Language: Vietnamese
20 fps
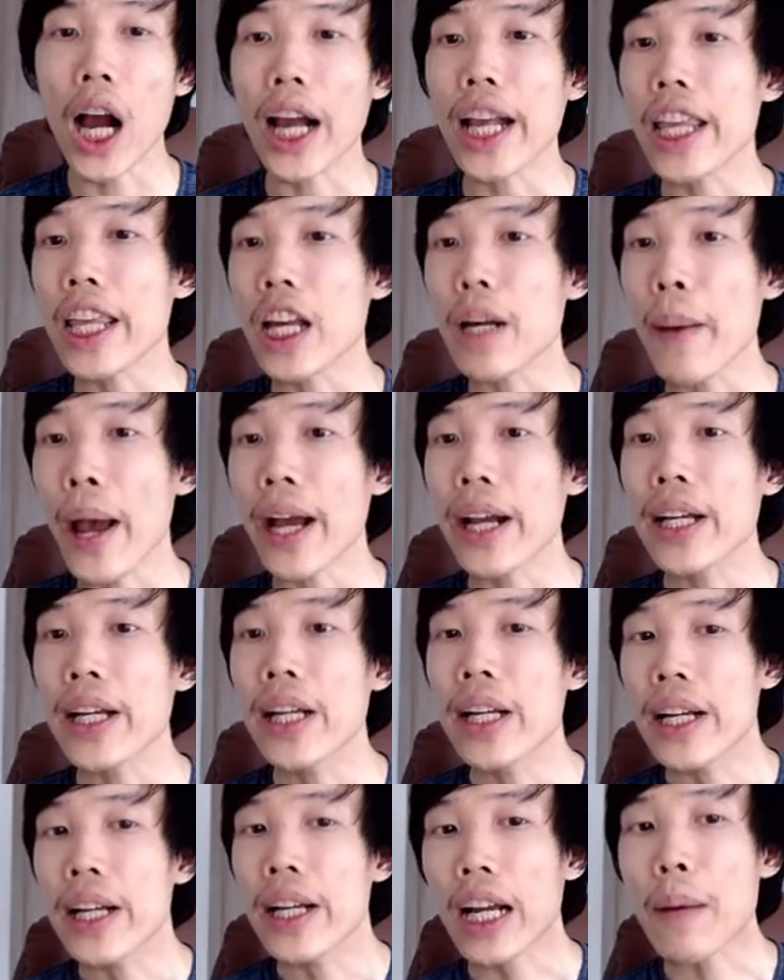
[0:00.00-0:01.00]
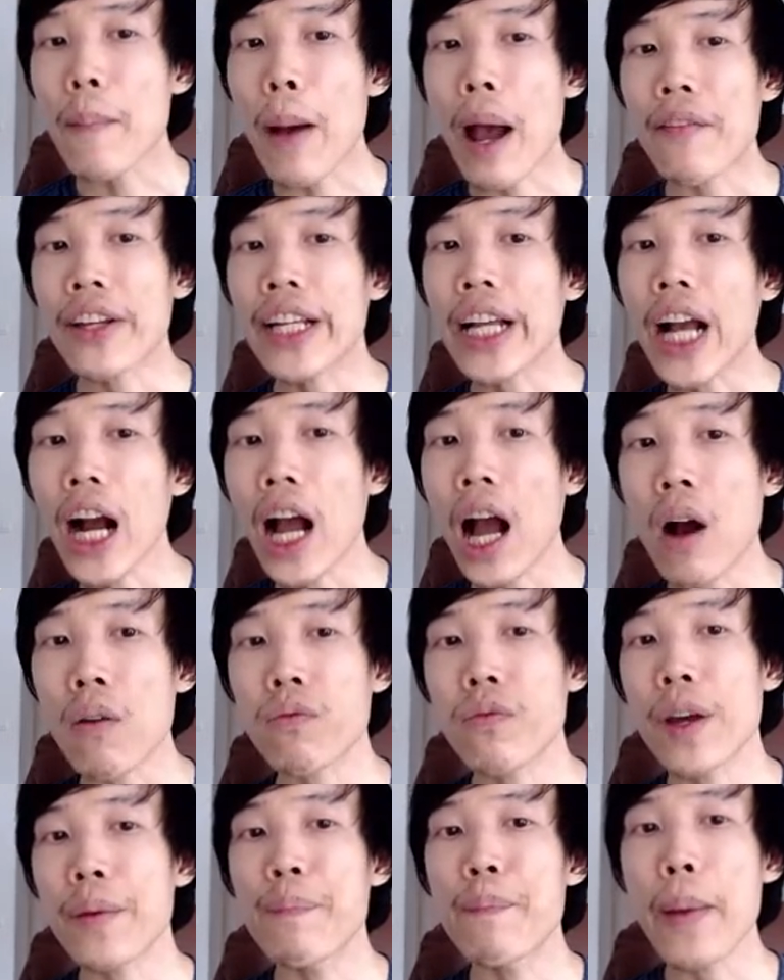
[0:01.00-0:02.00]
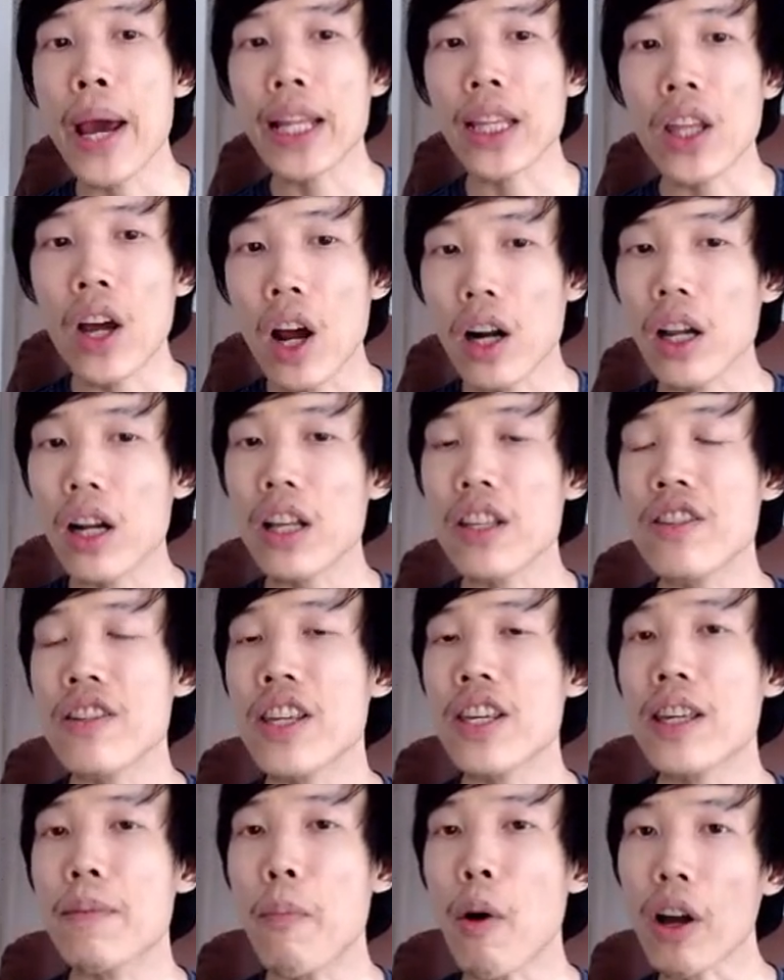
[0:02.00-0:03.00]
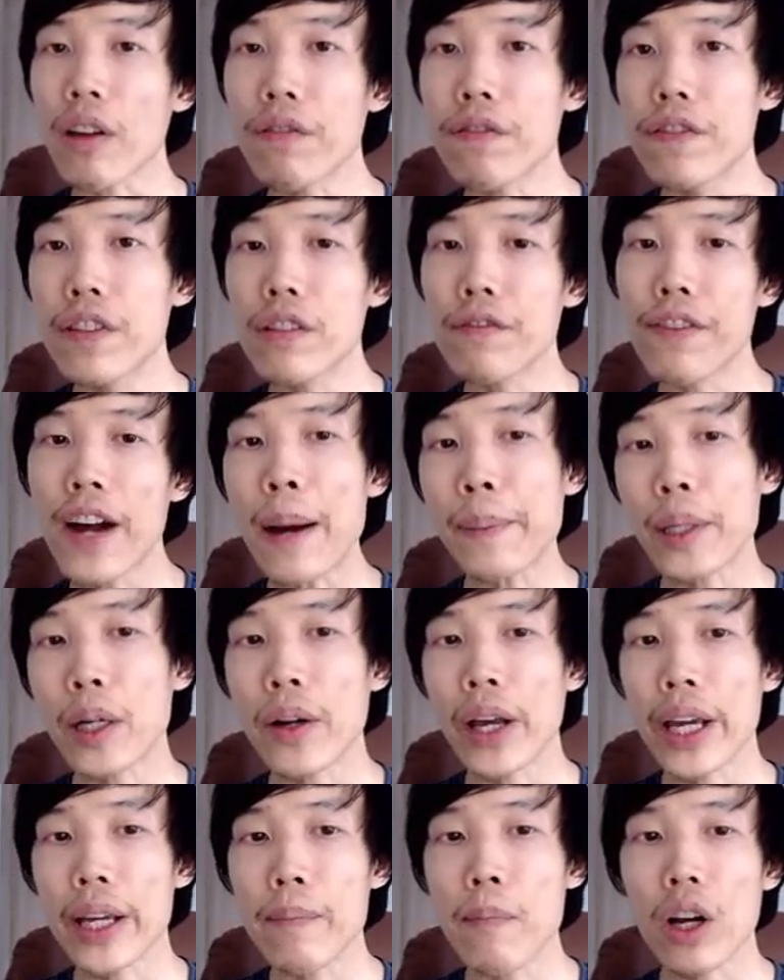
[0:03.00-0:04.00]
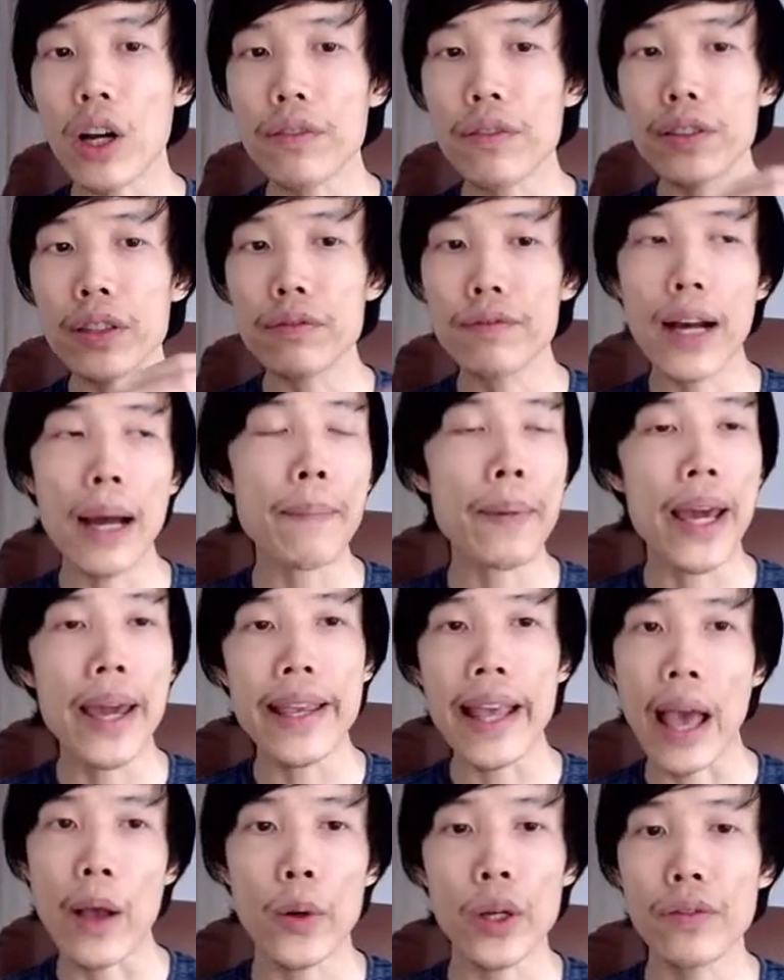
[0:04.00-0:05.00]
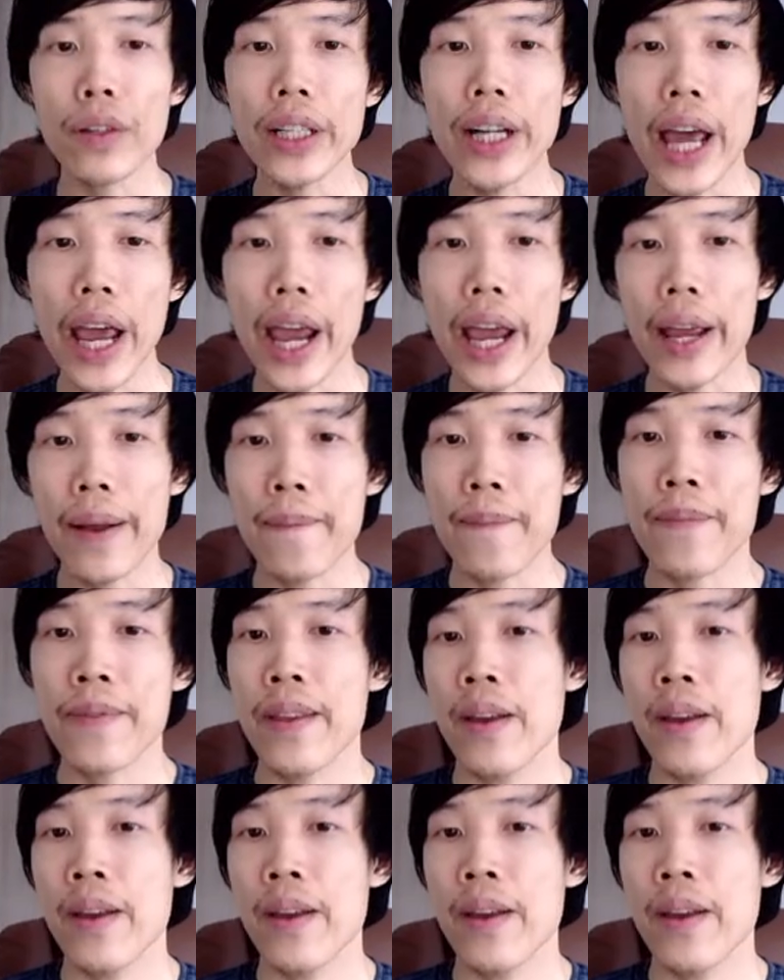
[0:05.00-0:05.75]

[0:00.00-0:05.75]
cái gì các bạn các bạn phải cần học về methodology một cái phương pháp nào đấy một cái phương pháp để giải quyết vấn đề